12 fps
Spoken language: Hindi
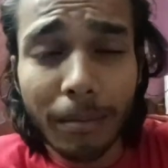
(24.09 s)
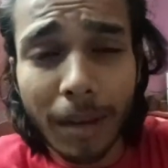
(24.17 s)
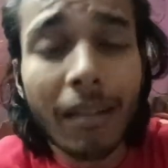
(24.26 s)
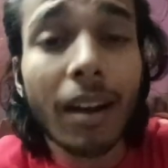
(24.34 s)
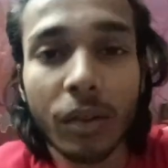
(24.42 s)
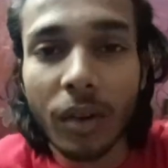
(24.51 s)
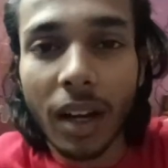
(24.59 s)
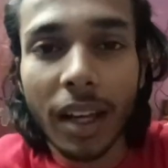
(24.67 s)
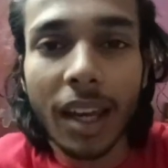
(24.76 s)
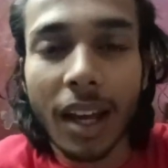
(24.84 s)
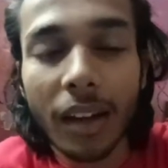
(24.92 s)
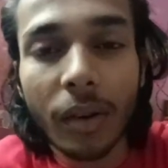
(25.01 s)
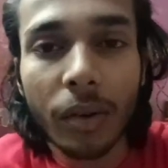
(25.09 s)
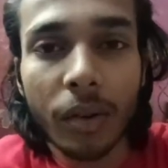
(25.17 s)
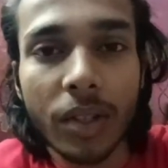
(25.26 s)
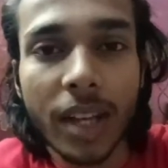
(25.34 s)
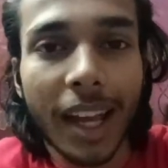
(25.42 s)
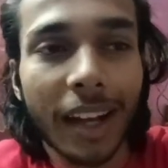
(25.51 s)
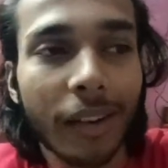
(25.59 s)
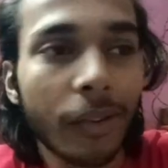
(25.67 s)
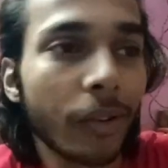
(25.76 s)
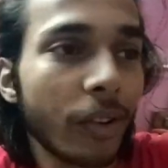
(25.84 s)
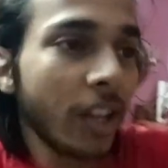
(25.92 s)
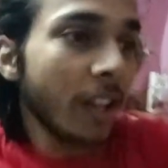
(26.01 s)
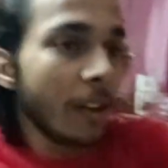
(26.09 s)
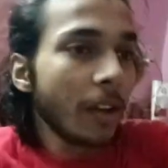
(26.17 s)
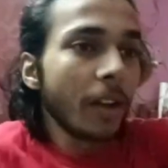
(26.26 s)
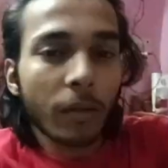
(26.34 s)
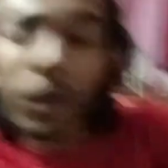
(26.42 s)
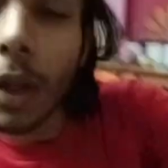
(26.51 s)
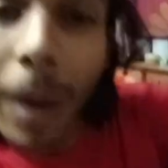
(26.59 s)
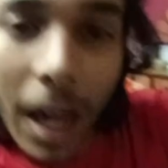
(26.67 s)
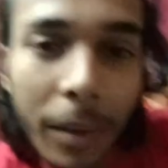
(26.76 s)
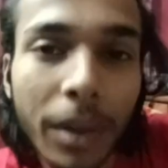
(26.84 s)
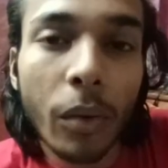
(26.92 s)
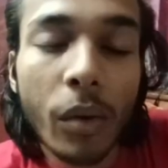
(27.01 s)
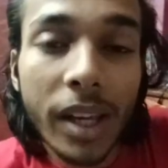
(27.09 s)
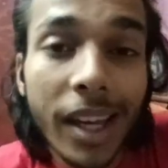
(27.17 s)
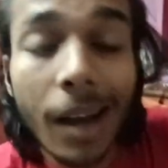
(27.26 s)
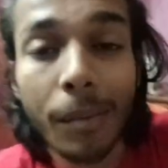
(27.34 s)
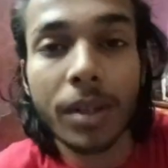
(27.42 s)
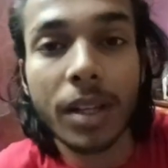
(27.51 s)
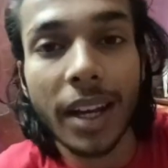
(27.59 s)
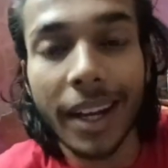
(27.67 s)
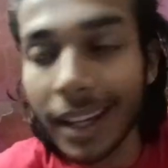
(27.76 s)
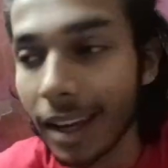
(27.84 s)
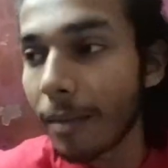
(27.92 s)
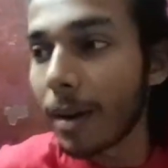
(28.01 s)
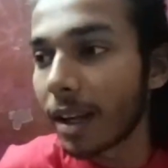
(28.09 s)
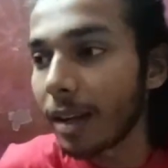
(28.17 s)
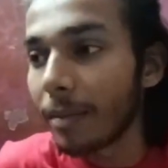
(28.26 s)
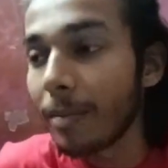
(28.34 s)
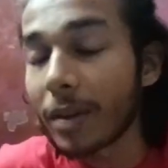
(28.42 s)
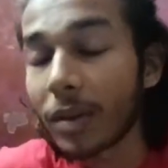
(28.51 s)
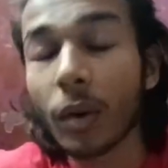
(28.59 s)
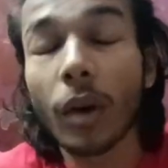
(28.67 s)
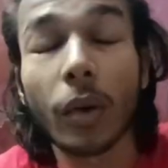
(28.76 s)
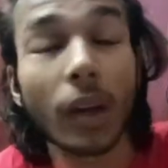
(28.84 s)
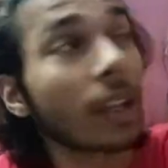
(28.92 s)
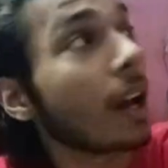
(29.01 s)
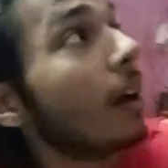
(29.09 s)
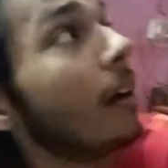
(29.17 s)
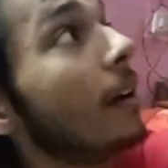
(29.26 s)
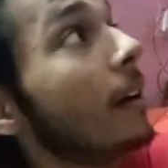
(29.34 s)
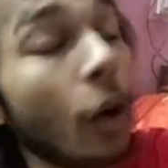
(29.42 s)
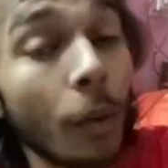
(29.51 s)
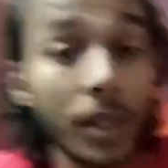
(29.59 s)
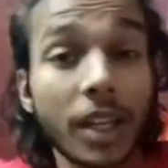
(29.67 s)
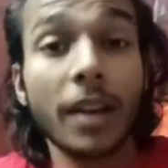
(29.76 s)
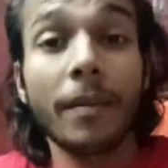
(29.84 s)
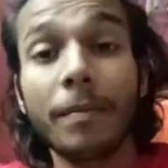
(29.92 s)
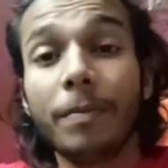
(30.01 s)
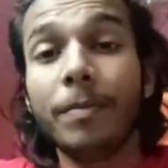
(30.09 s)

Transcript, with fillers: मिलवा दूंगा कि हाँ कौन कौन जाएगा कौन कौन नहीं वो तो बाहर ही बताऊंगा कि कहाँ पे जा रहे हैं ठीक है बाकी अभी मैं सो के उठा था नौ बजे